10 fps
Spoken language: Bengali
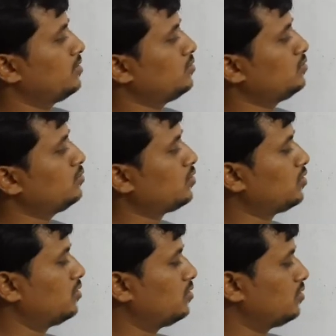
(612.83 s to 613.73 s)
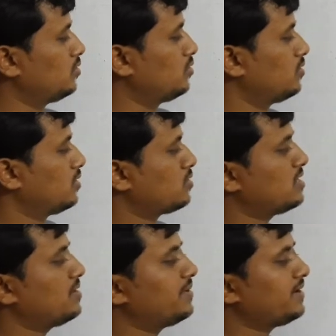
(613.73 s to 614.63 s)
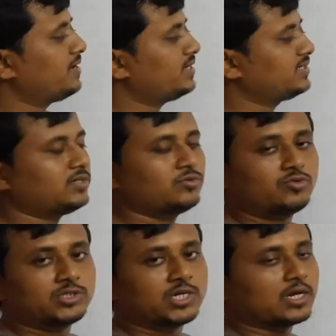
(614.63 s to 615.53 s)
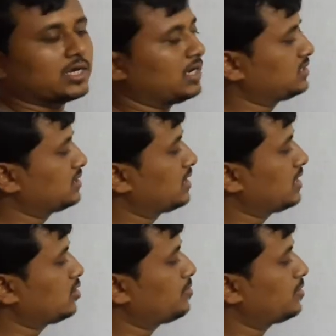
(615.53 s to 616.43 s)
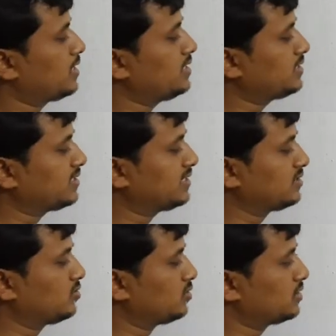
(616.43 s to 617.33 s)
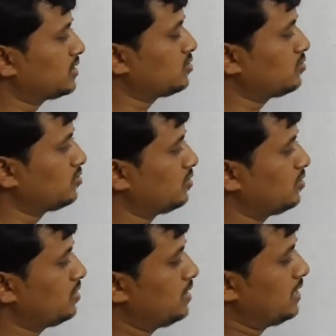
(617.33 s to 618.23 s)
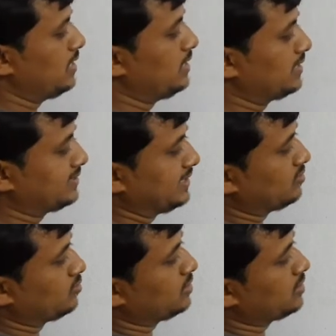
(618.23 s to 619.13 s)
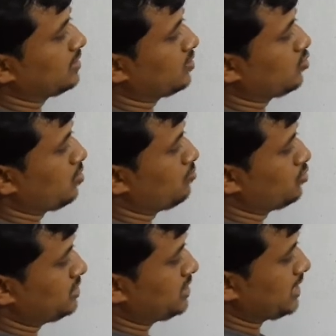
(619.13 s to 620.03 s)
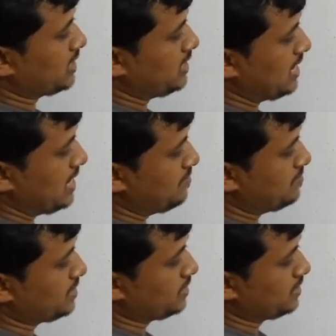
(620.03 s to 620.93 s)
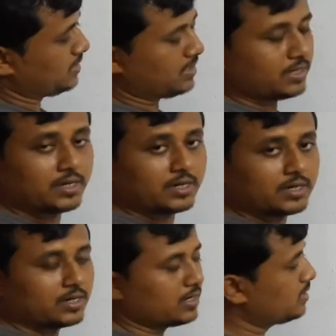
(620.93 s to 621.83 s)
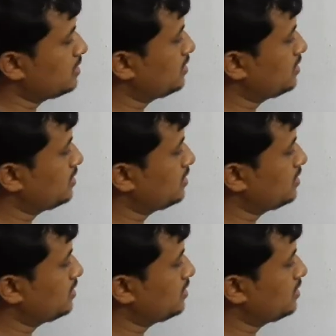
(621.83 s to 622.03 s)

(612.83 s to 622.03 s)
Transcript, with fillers: দুটো সেম রেডিয়াসের দুটো সার্কেল আছে তারা একে অপরকে ইন্টারসেক্ট করেছে তাই তো ইন্টারসেক্ট করতে তাদের কমন যায় কি এ বি হ্যাঁ